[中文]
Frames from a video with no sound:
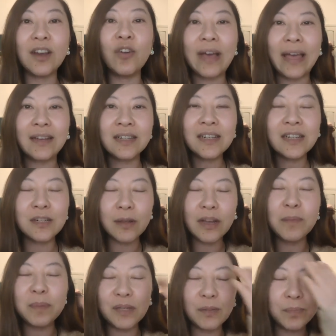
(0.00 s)
OK，这是一个
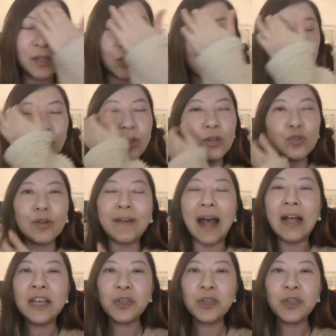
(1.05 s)
比比较准确的说法，